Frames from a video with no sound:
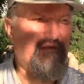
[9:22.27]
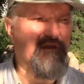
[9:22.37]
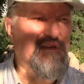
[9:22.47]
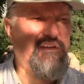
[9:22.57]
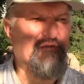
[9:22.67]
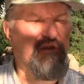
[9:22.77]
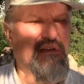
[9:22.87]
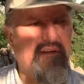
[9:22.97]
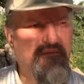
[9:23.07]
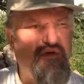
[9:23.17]
Вы знаете, вот
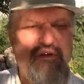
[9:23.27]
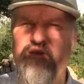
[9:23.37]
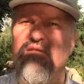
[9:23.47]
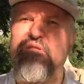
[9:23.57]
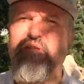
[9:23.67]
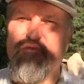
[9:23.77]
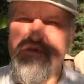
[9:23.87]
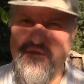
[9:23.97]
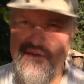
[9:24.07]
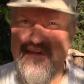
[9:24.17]
э, много
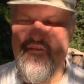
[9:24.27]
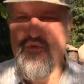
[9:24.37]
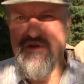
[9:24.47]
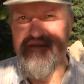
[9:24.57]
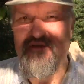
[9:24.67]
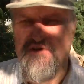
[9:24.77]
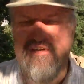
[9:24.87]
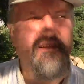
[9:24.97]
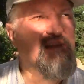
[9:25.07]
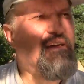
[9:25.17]
удивительного Бог
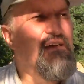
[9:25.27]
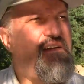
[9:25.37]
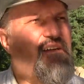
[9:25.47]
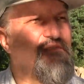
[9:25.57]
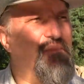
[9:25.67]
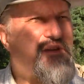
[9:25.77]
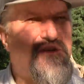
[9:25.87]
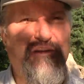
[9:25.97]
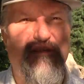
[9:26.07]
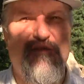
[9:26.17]
совершал в моей
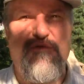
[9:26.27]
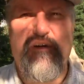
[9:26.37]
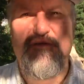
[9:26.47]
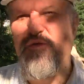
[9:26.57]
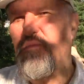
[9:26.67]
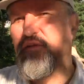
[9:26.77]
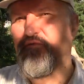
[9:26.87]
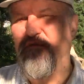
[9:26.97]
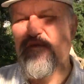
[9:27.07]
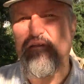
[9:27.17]
жизни, но особенно
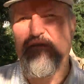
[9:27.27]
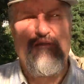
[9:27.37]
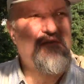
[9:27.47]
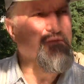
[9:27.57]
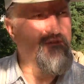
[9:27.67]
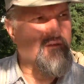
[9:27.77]
вот э,